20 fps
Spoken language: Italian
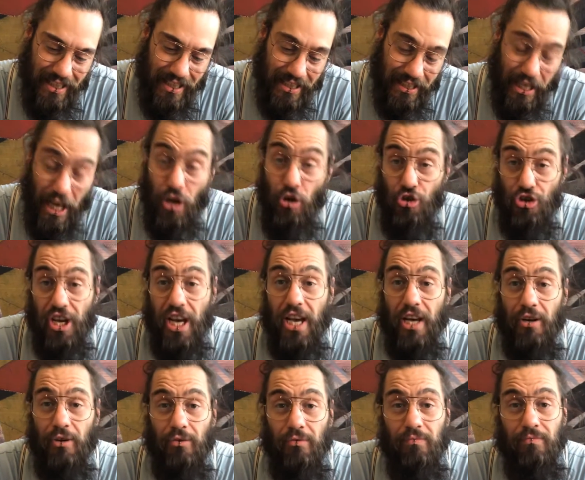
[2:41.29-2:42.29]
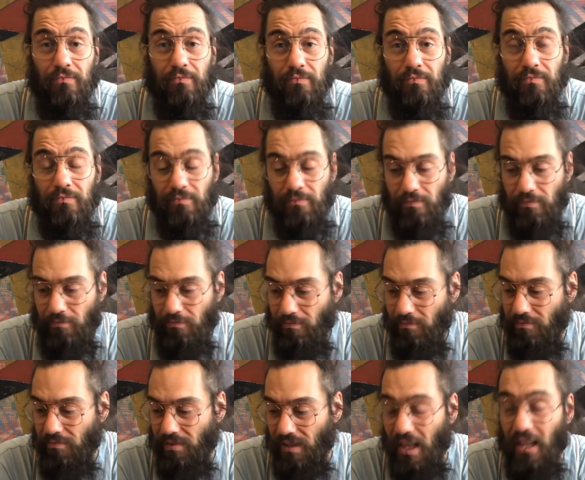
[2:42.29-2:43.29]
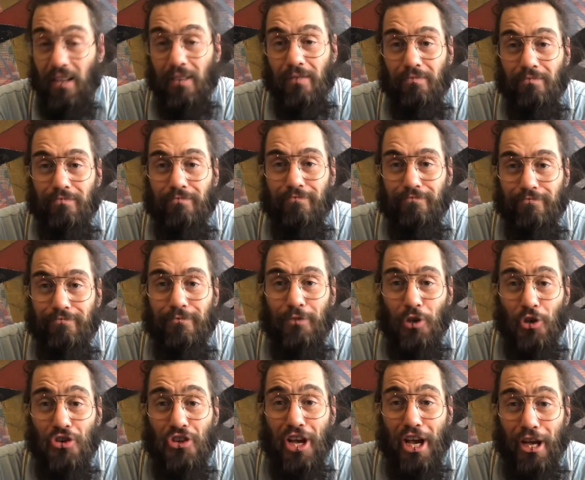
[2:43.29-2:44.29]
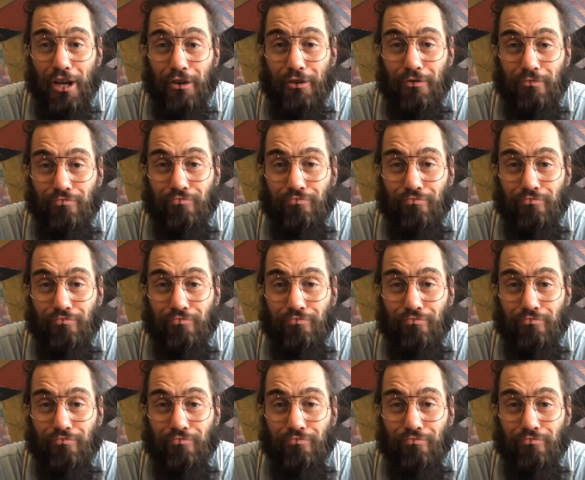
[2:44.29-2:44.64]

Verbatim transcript: che io c'ero. Sì, io c'ero.